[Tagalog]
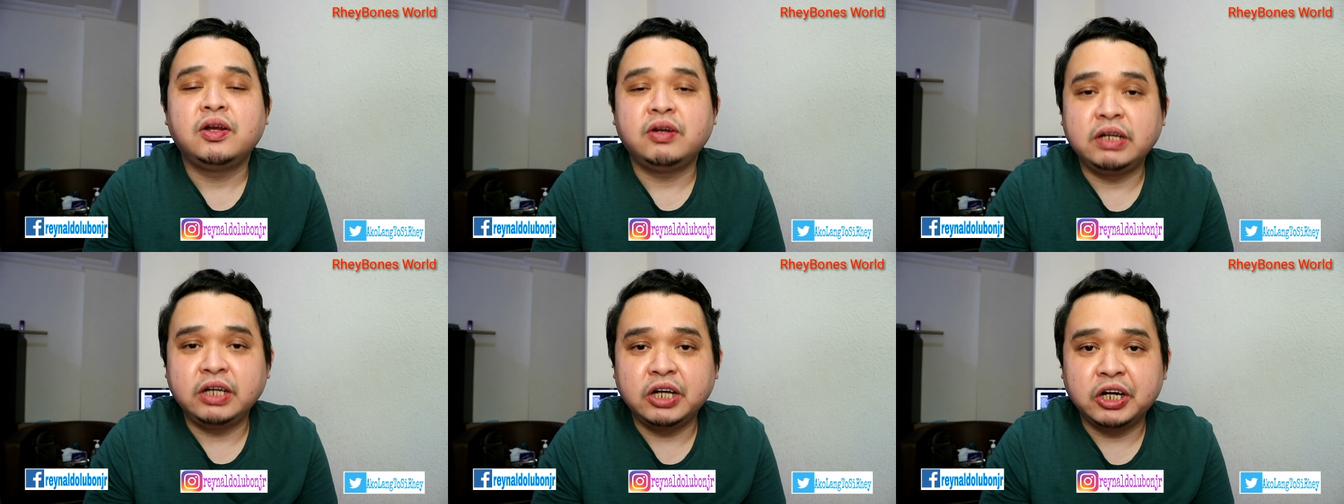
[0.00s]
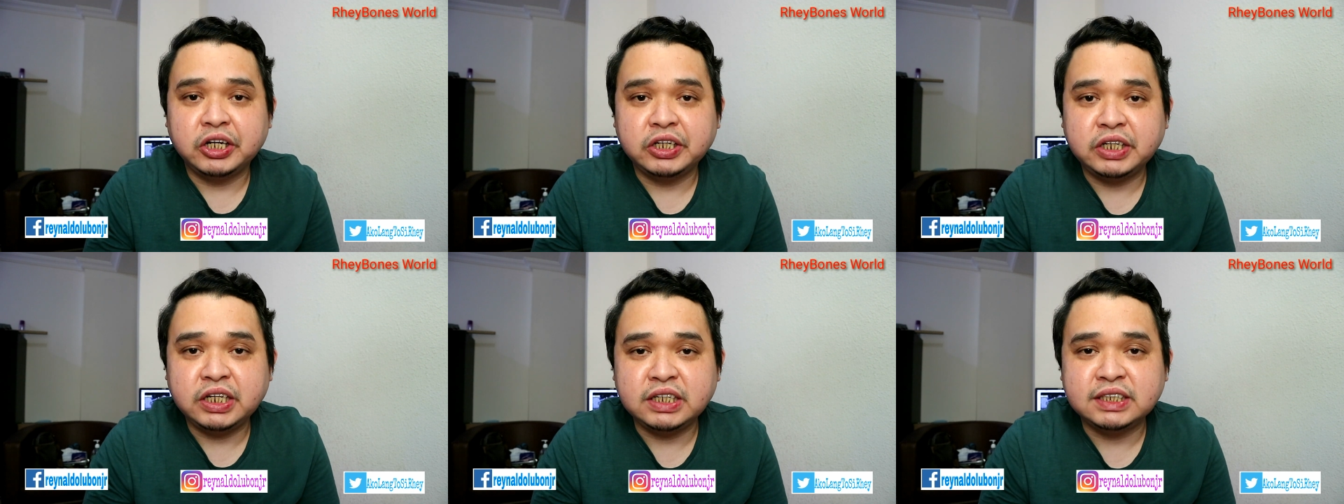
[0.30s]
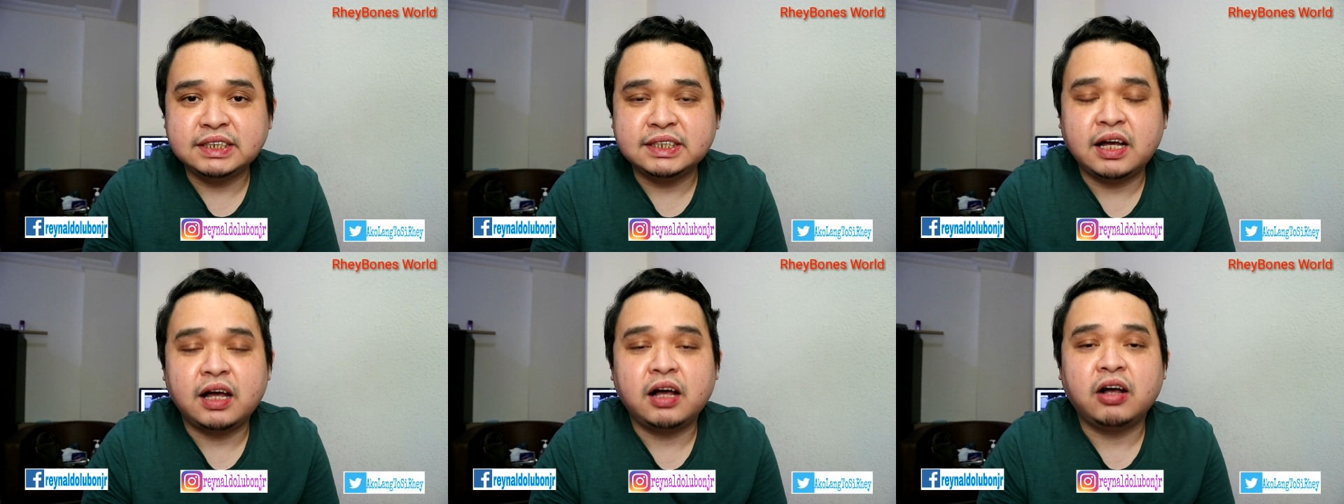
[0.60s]

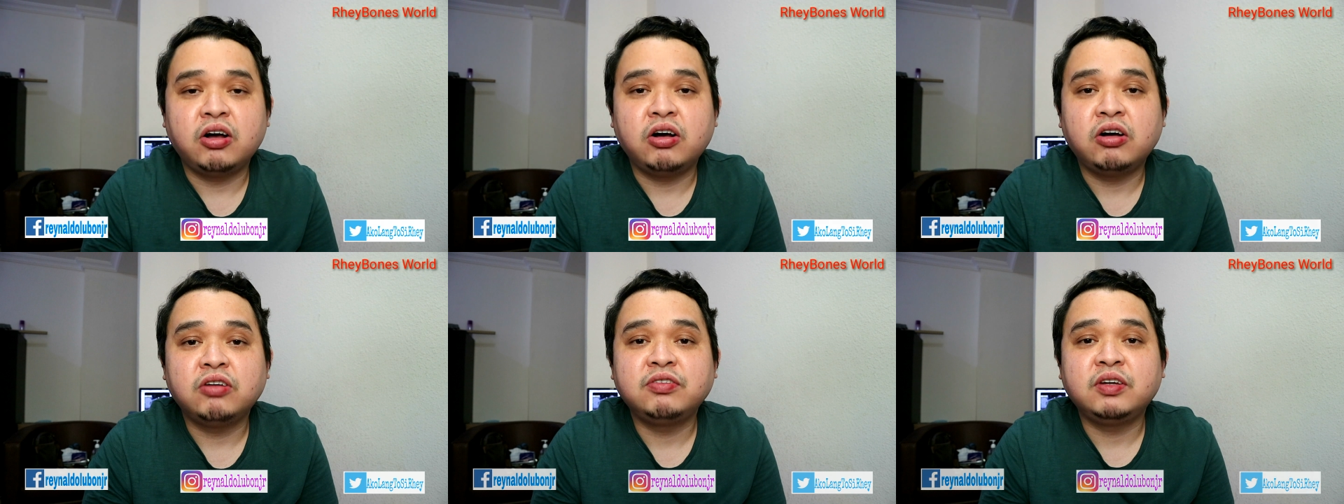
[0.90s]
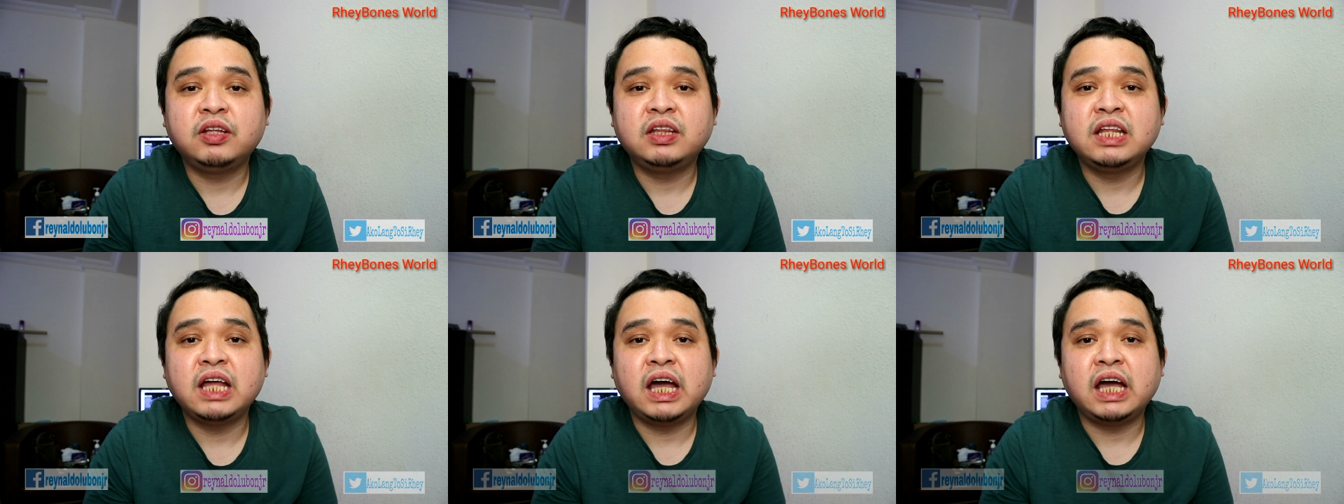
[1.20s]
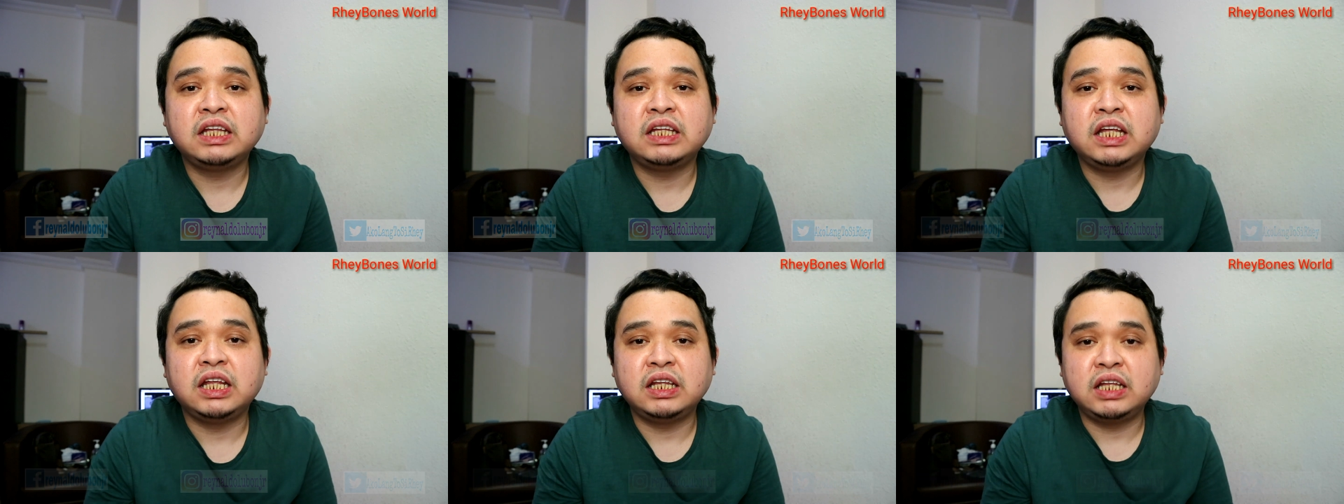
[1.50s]
regarding sa
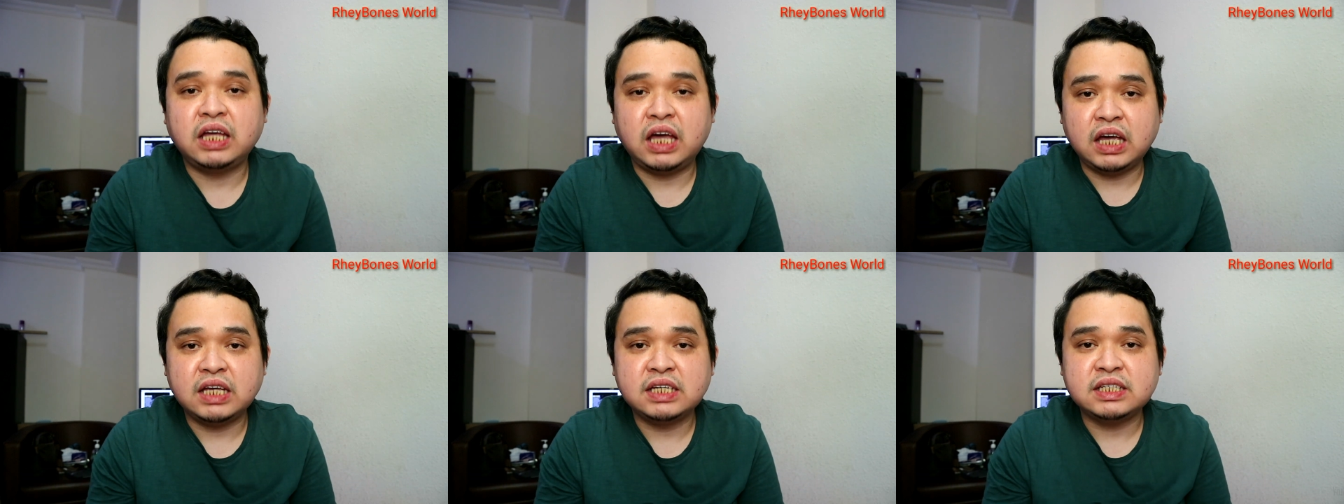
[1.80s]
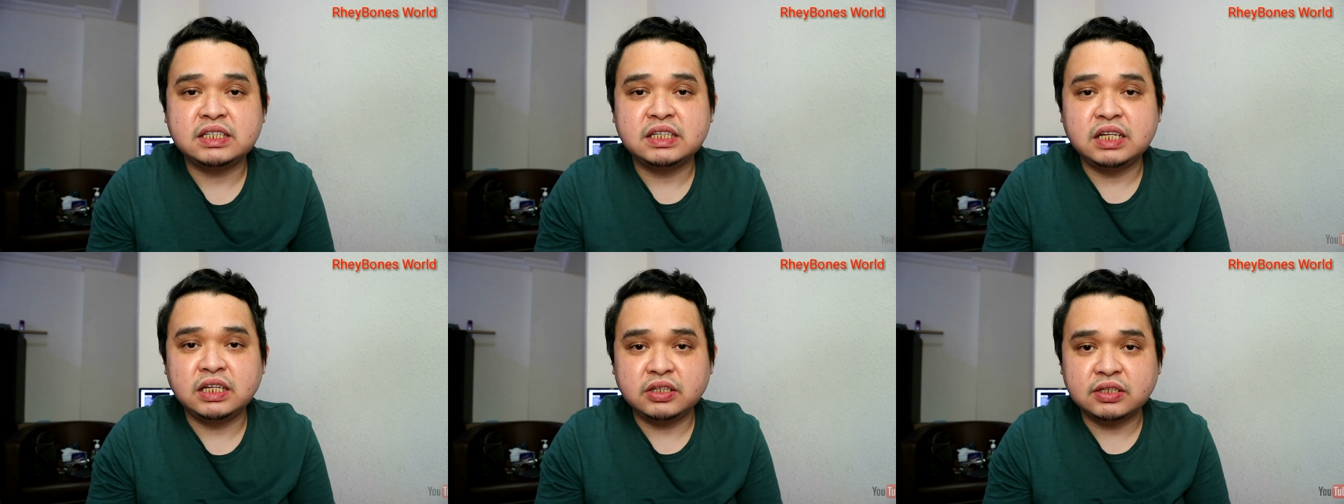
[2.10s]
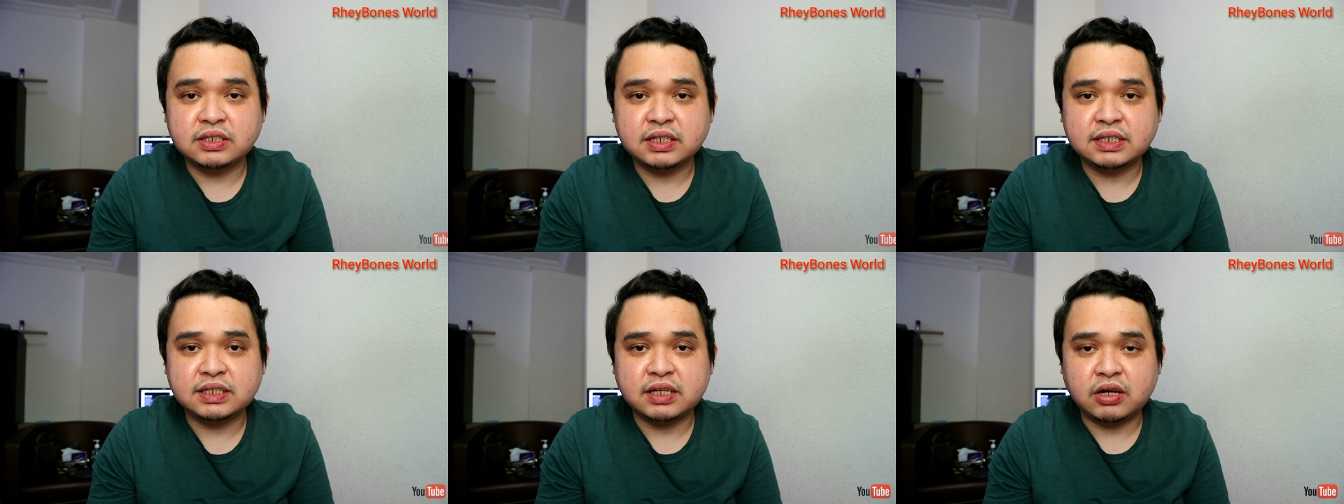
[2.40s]
COVID-19 case
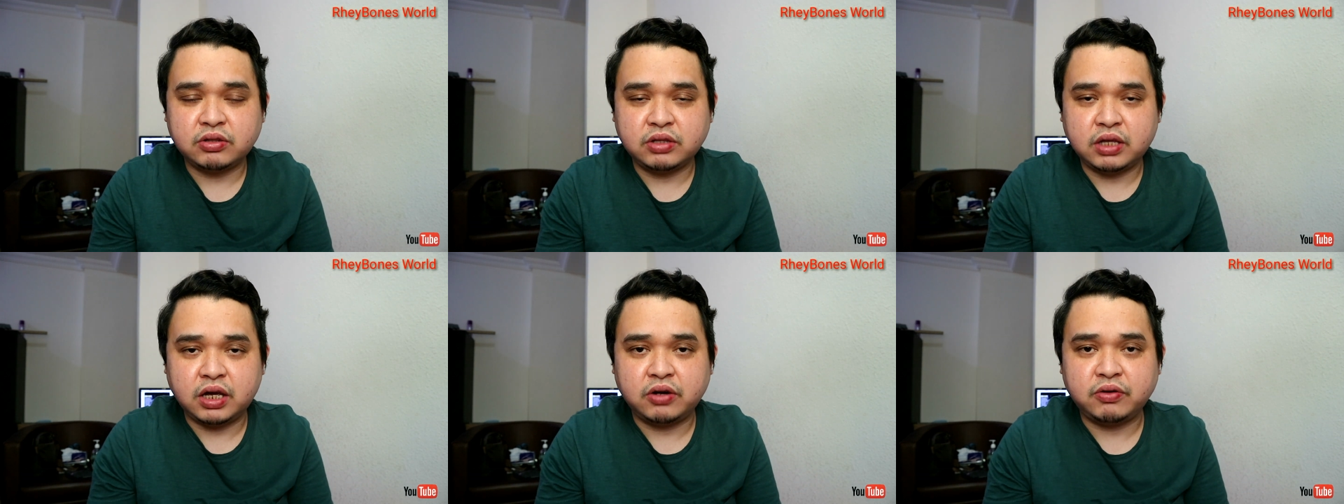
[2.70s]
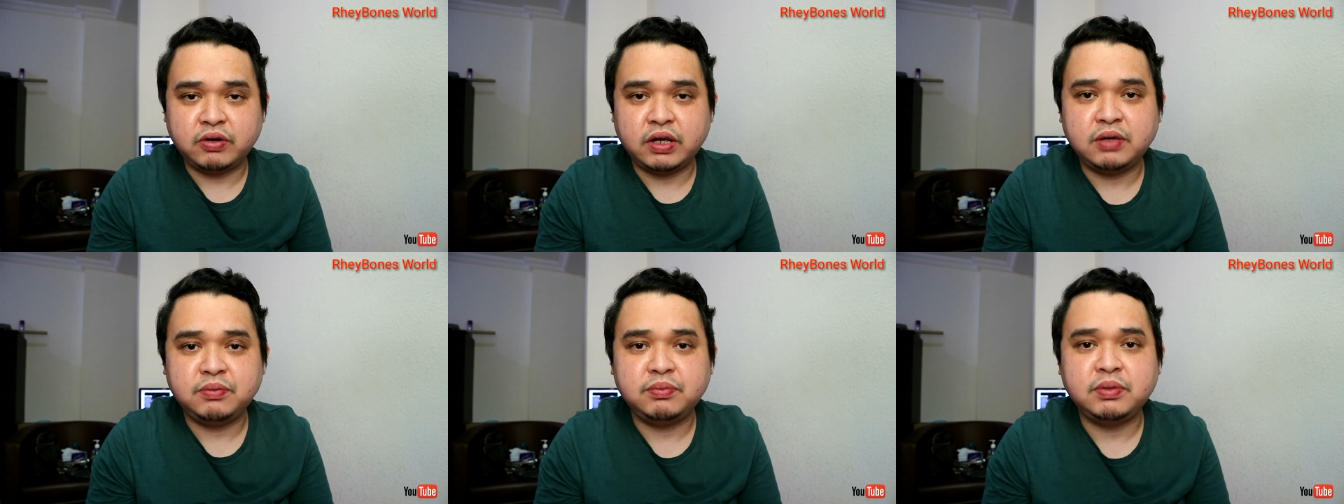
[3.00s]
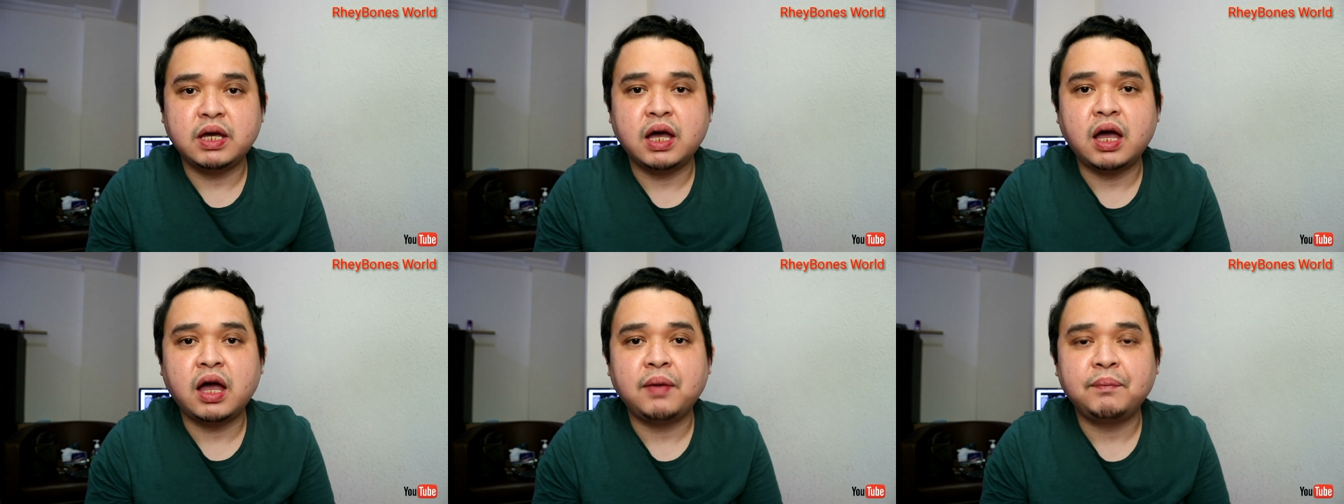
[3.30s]
dito sa Saudi
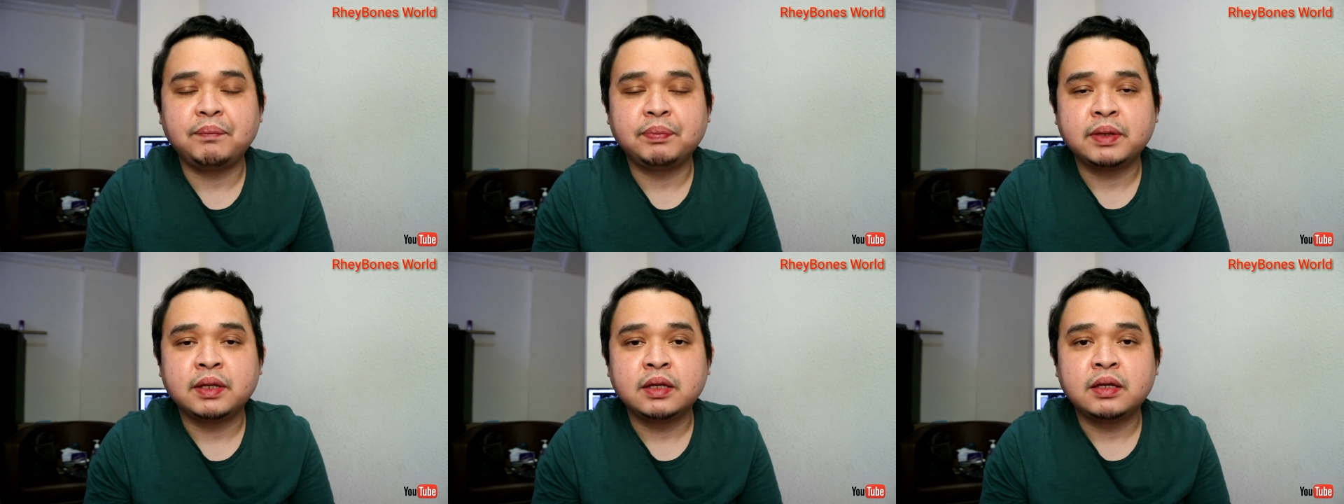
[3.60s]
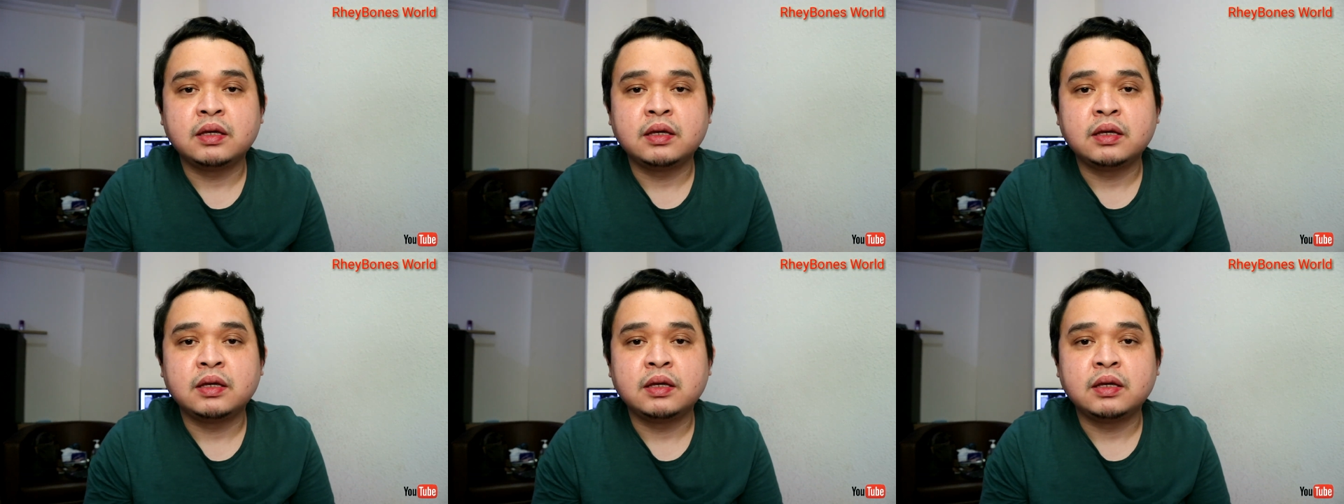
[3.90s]
Arabia.